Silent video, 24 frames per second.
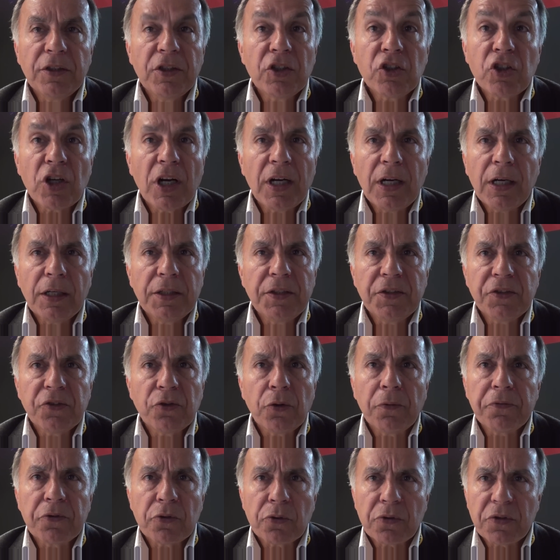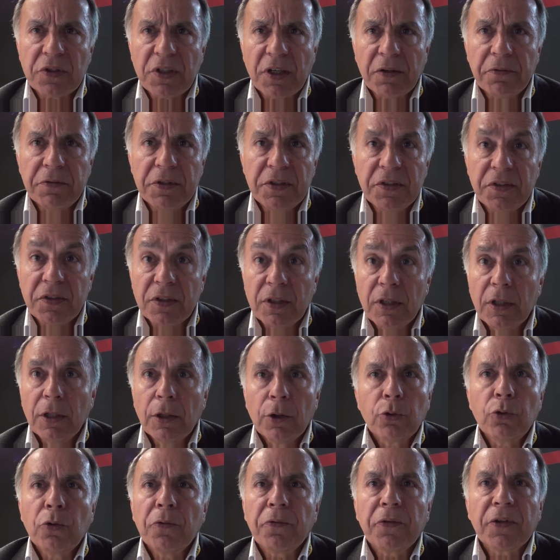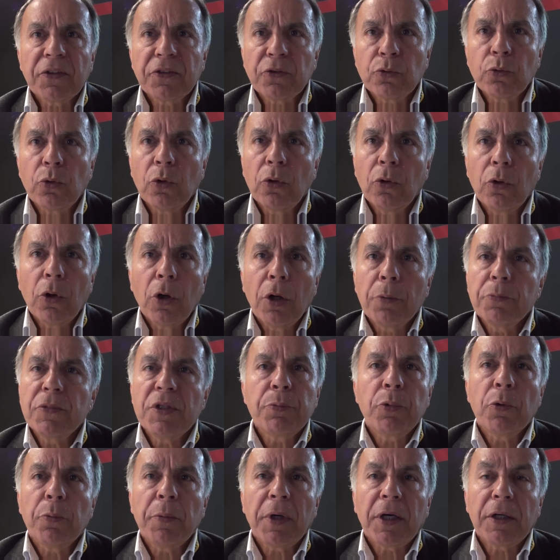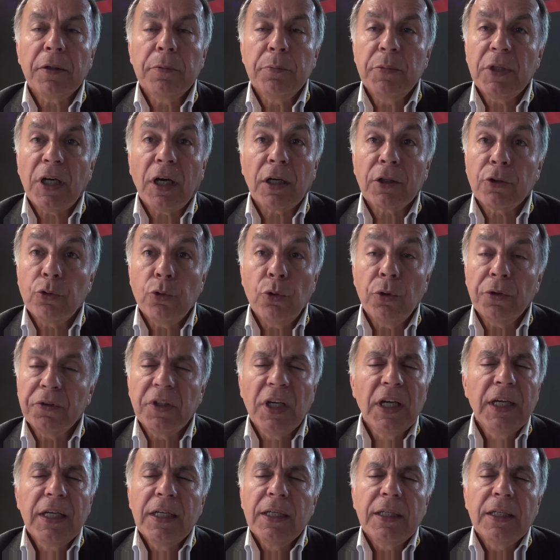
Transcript: Déjà là, il sauve son service de façon un petit peu miraculeuse.